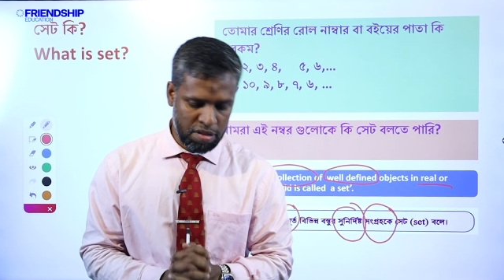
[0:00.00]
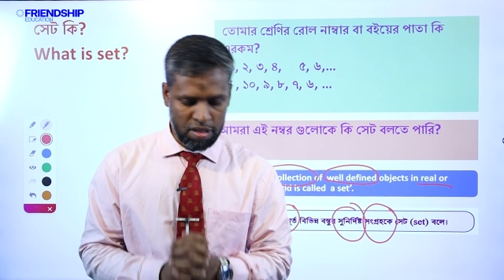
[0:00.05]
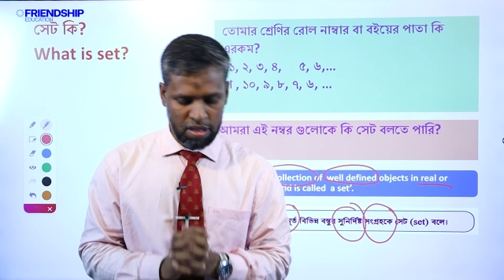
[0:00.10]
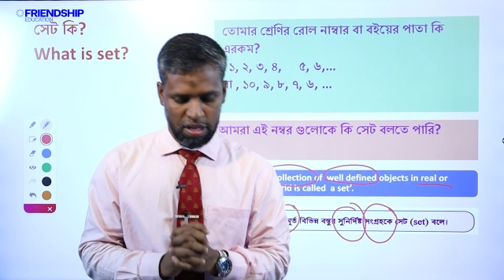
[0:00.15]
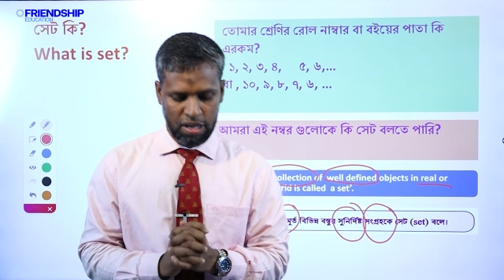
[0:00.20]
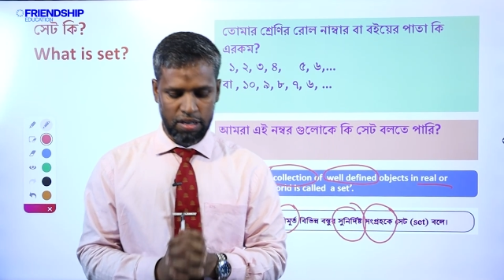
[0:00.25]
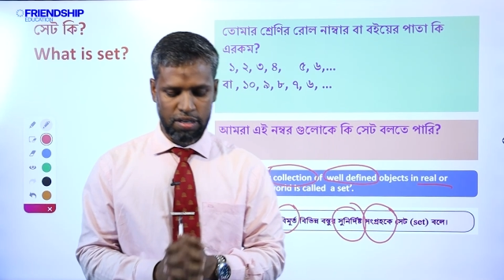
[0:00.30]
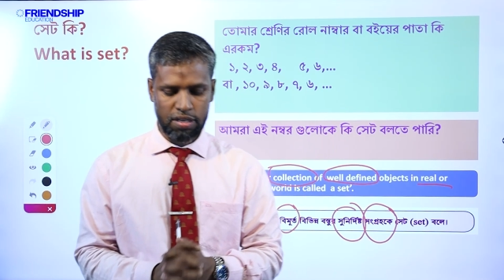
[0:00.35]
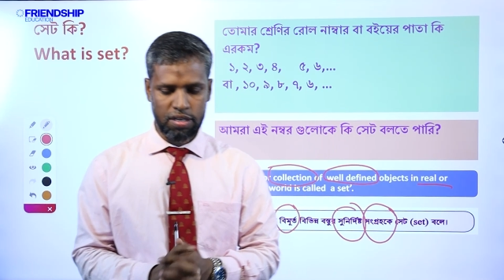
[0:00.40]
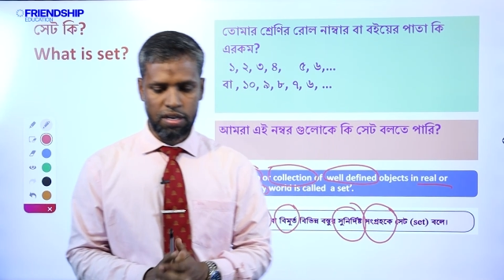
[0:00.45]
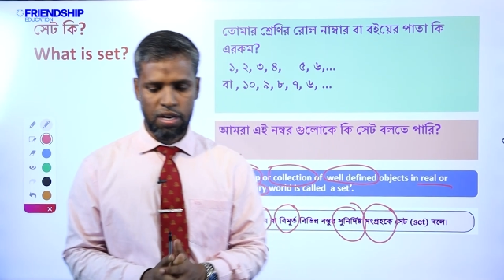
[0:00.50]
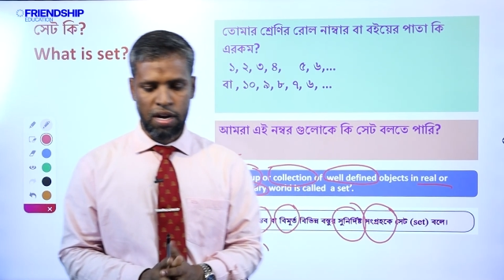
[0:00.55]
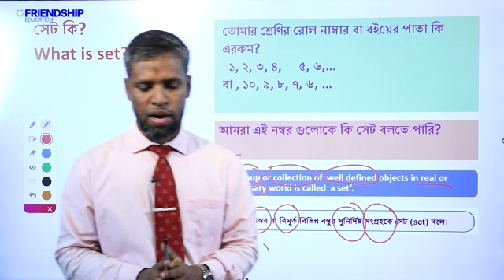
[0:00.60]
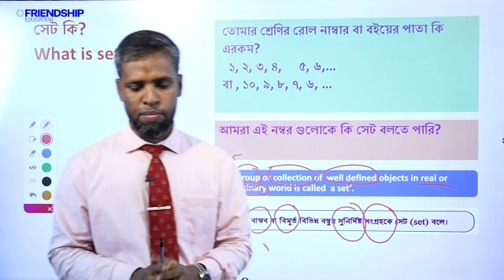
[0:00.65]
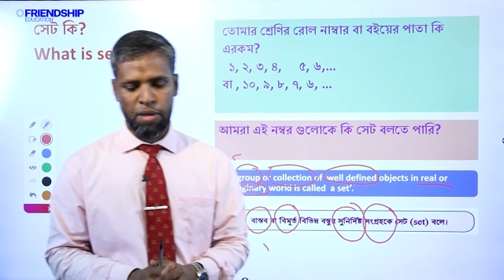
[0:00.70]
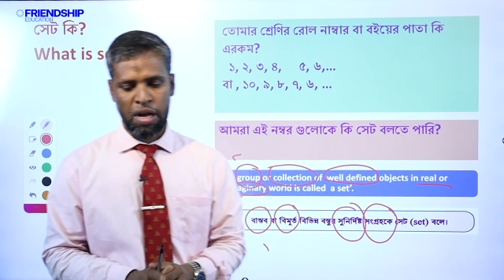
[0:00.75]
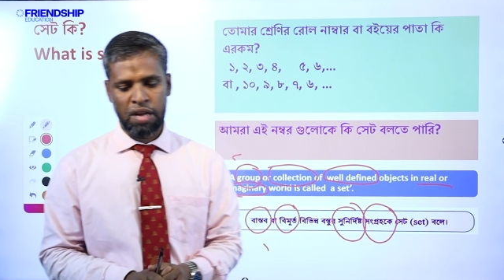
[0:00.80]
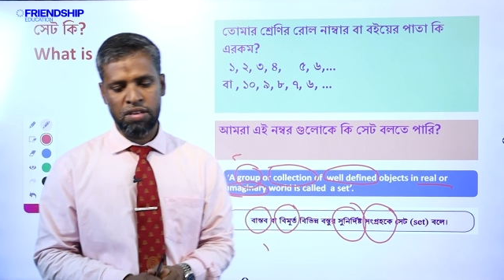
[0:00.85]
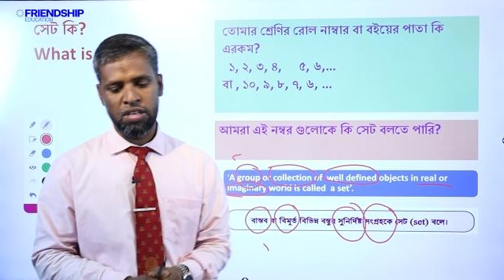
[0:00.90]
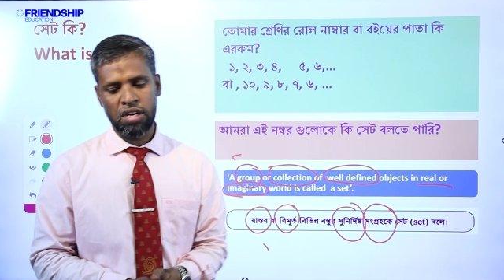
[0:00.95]
সেট
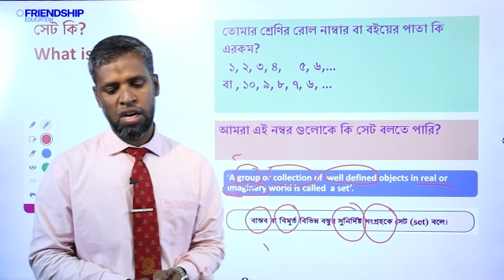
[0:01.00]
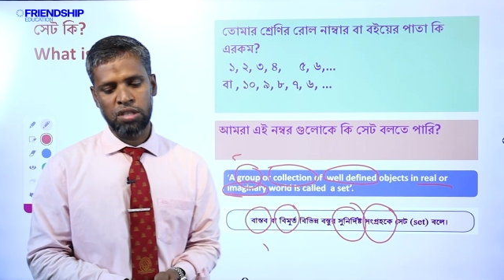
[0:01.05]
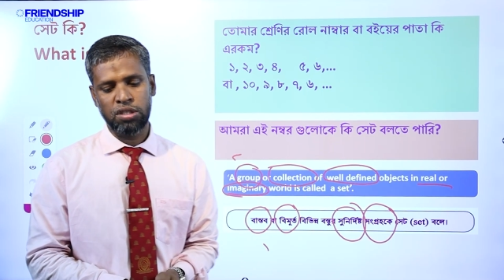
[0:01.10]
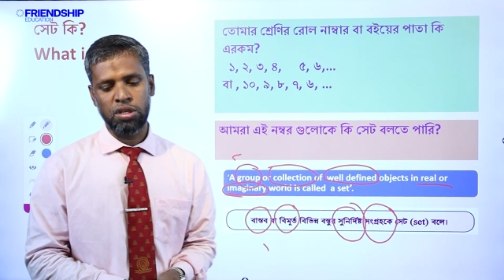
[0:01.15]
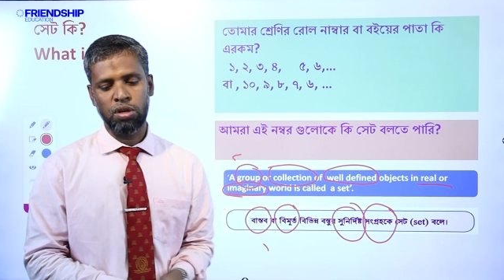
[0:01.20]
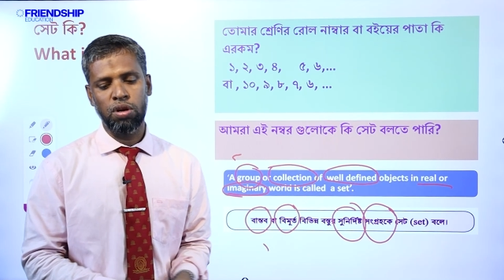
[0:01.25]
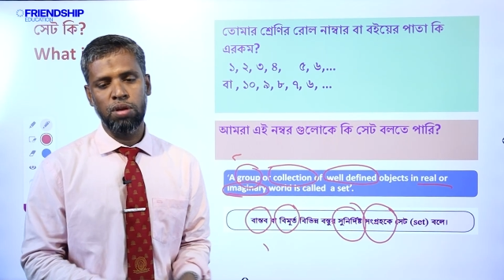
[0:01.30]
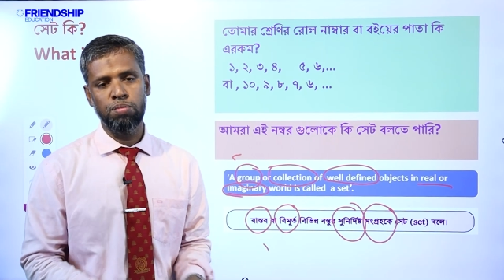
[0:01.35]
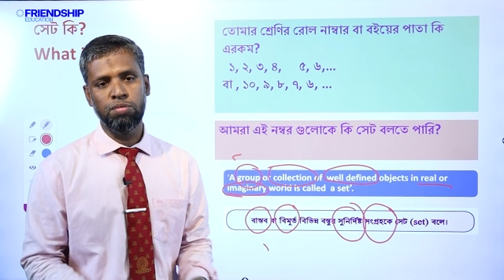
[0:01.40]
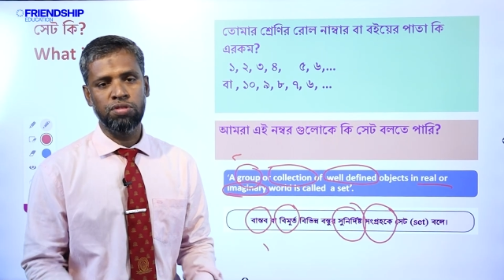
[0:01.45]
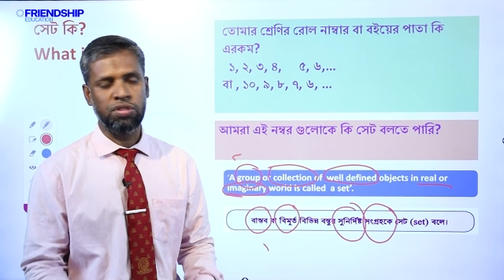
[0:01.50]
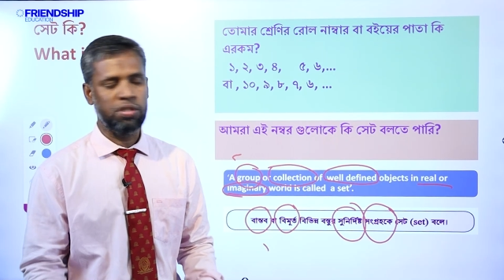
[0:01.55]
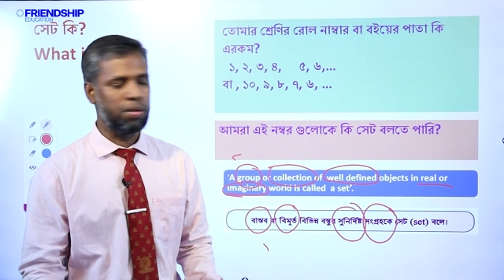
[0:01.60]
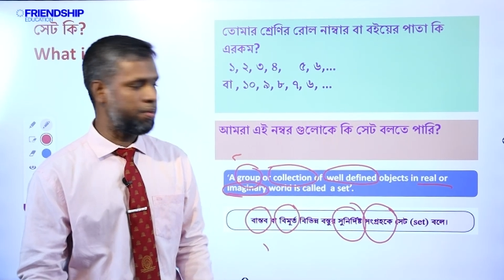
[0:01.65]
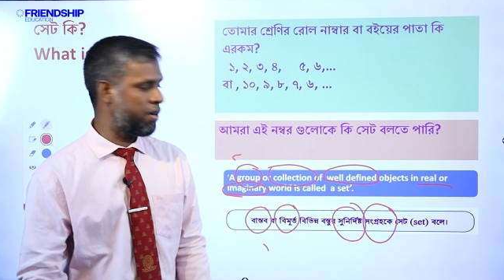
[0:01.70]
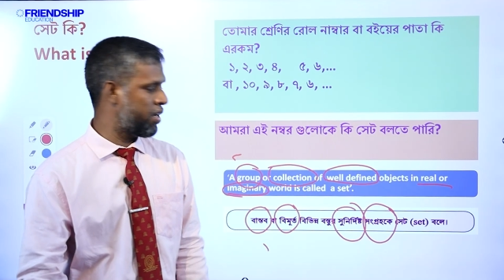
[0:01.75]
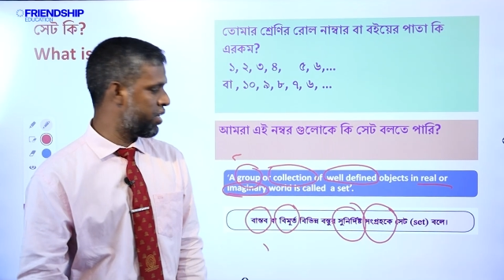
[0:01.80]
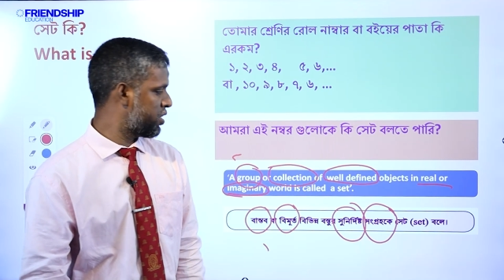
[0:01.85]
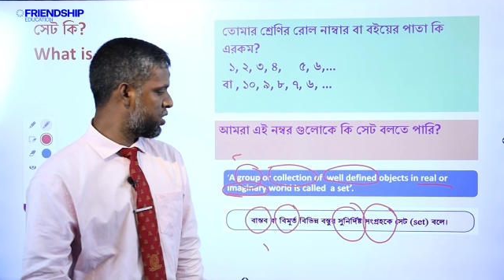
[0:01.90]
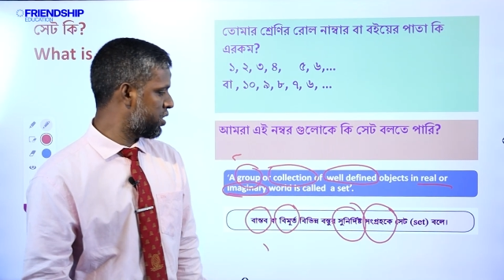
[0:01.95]
আমরা আশা করি বুঝতে
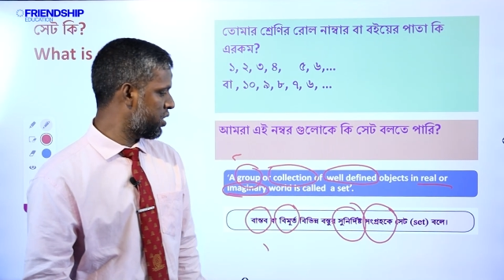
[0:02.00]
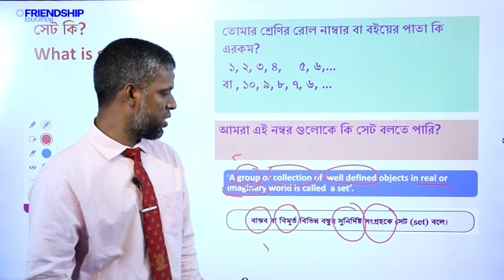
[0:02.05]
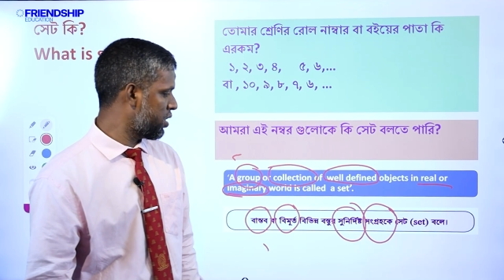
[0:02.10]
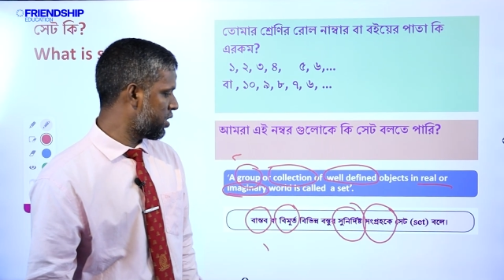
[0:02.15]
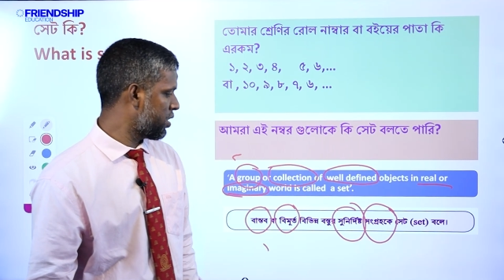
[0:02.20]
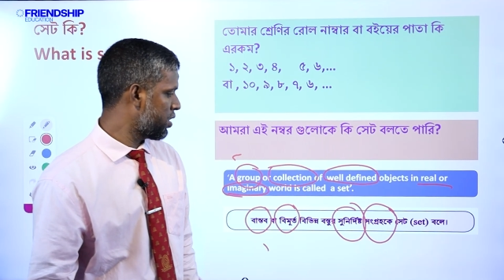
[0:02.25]
পেরেছি